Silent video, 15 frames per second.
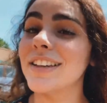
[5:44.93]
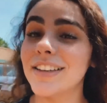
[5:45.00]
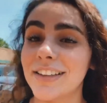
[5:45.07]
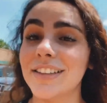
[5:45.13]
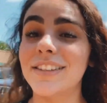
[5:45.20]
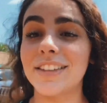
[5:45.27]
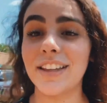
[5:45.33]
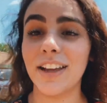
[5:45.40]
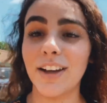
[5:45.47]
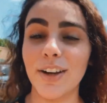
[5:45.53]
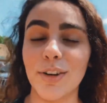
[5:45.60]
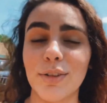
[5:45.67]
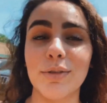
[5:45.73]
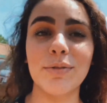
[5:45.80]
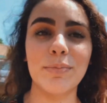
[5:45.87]

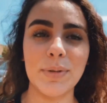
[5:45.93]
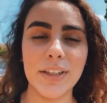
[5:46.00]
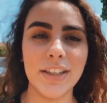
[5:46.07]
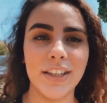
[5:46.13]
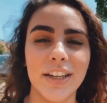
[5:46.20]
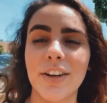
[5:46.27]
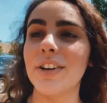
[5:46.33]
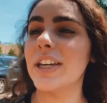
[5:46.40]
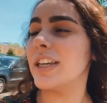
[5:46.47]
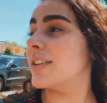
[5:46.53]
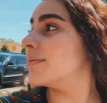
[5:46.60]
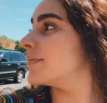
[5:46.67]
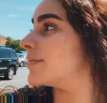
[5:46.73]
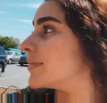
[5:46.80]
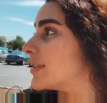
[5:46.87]
Então, me digam aí.
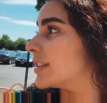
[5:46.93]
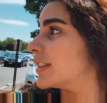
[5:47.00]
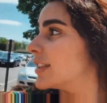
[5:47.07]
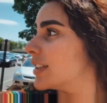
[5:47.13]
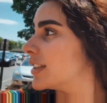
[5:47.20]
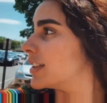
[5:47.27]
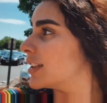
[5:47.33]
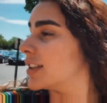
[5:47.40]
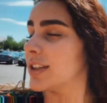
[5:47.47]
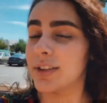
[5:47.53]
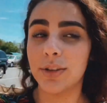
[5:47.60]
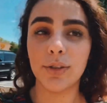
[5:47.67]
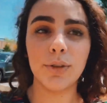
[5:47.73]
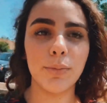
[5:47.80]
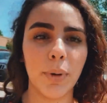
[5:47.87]

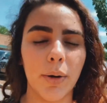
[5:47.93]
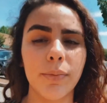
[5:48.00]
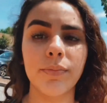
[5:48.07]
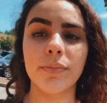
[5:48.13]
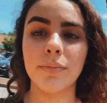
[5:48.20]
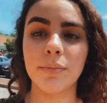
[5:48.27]
Tudo bom?